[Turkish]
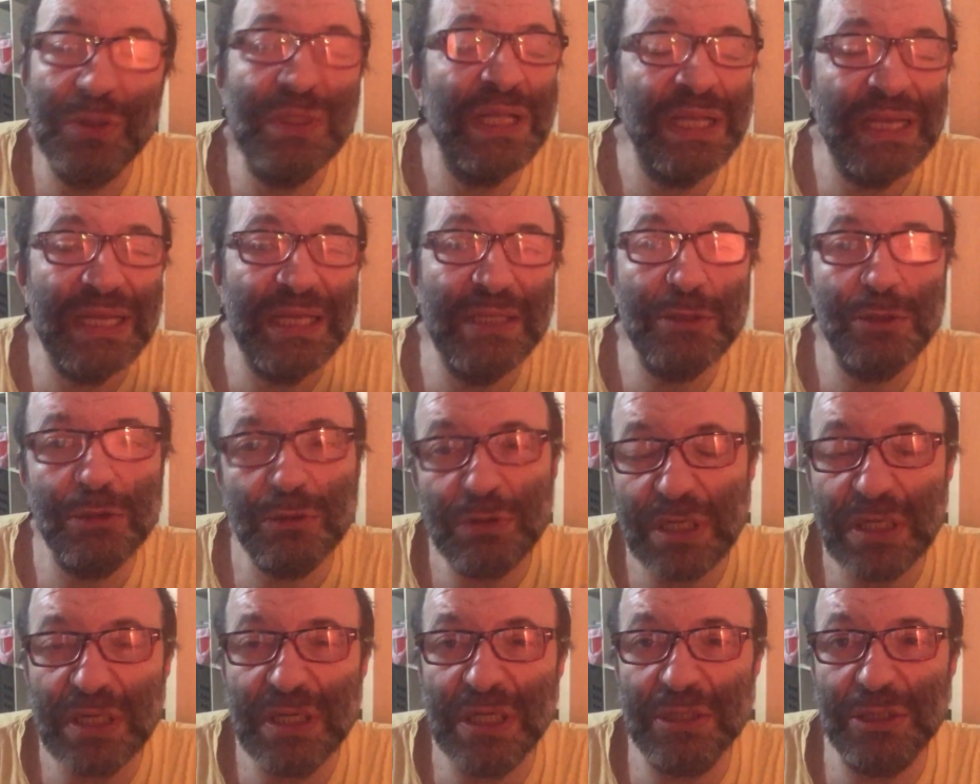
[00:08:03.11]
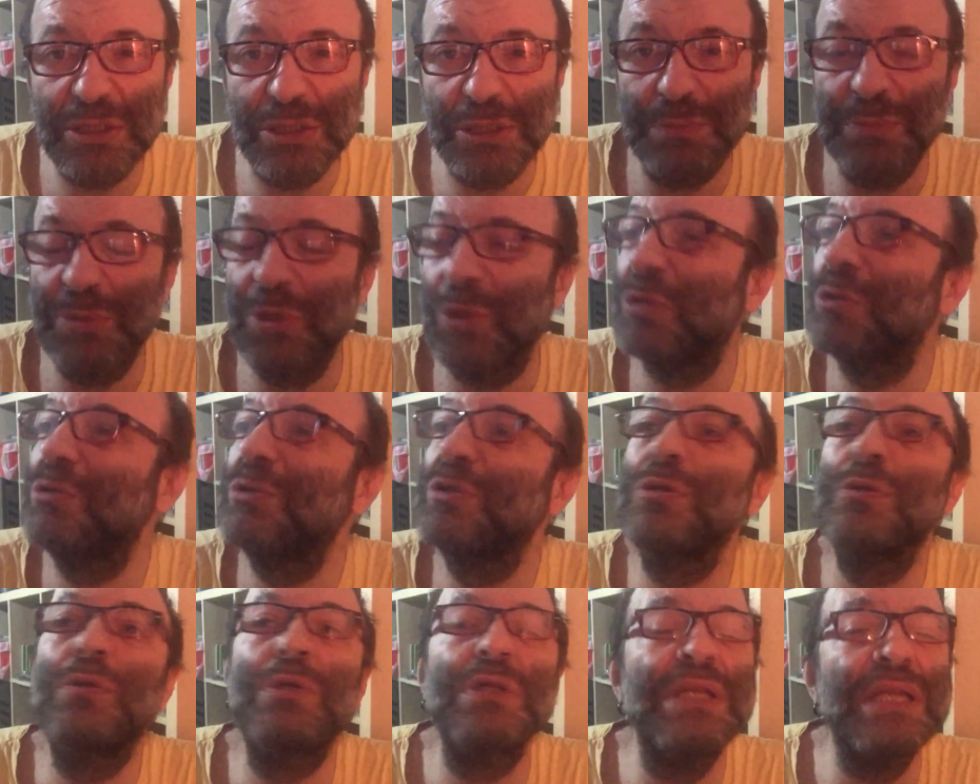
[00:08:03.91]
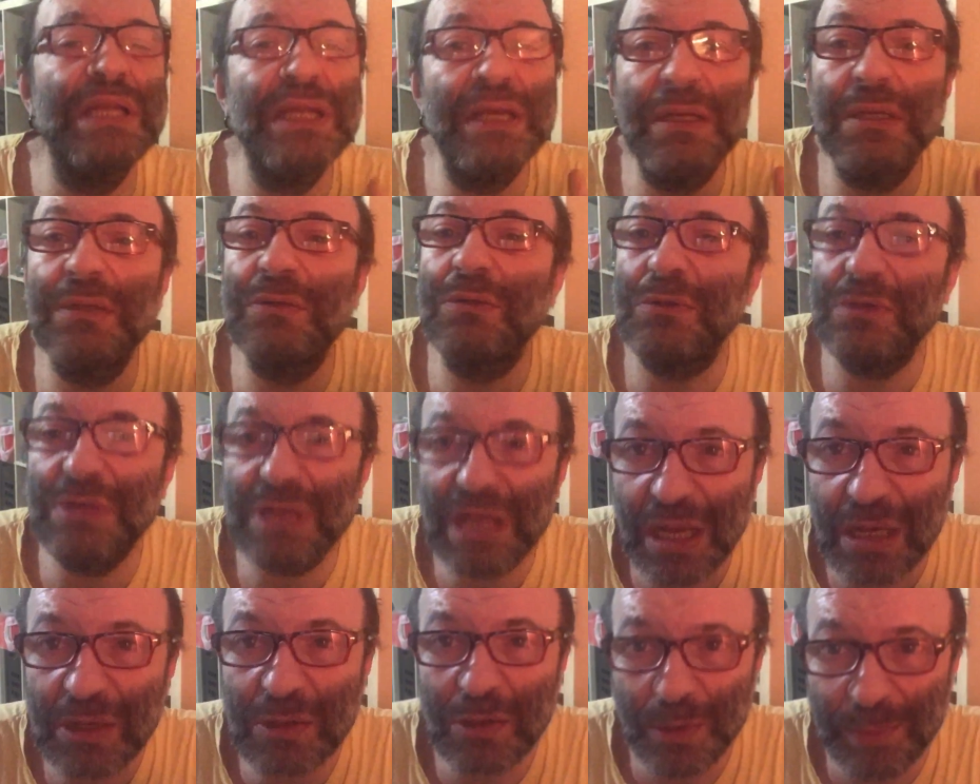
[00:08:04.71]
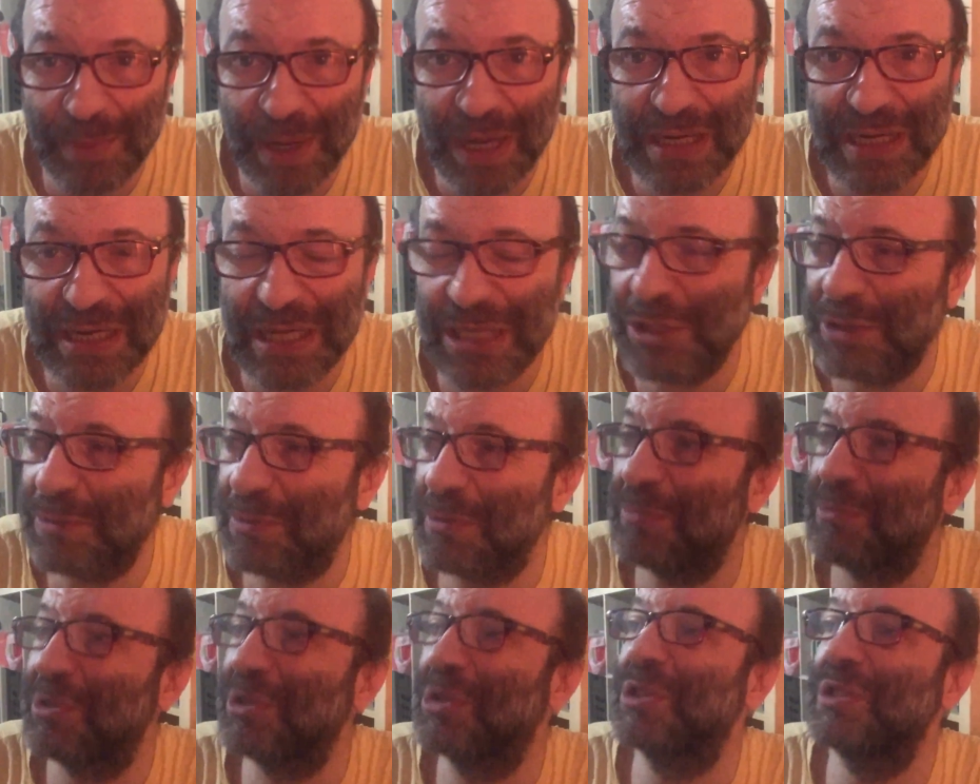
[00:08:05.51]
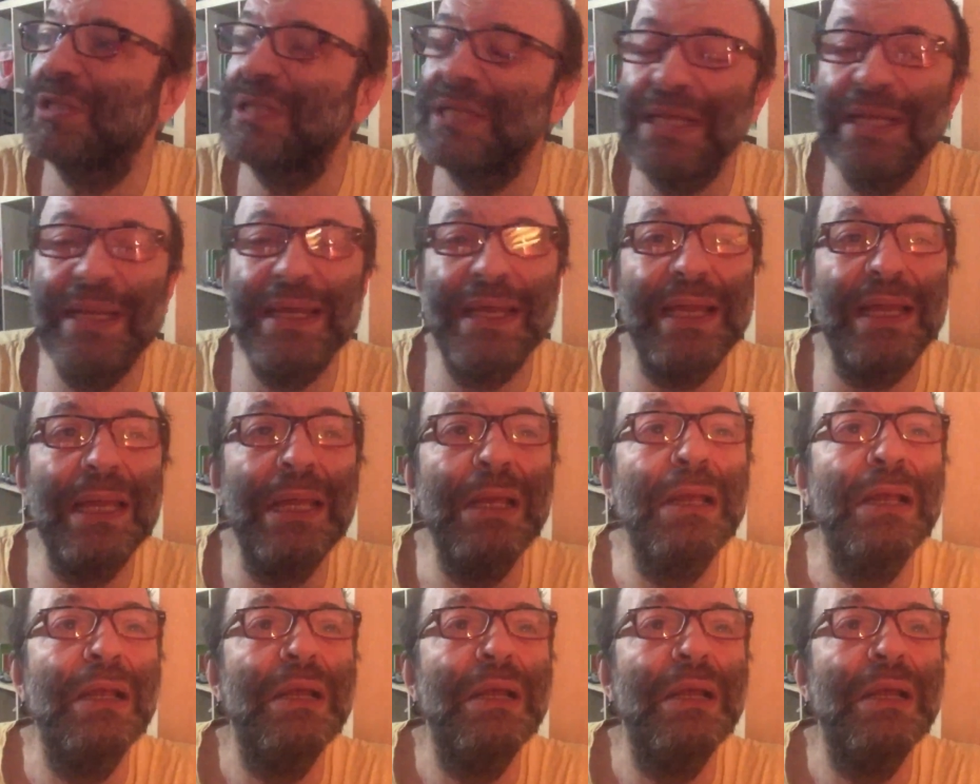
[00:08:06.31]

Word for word: Niye? Çünkü iletişim yok. Çünkü niye? Dünya globalleşmemiş. Niye?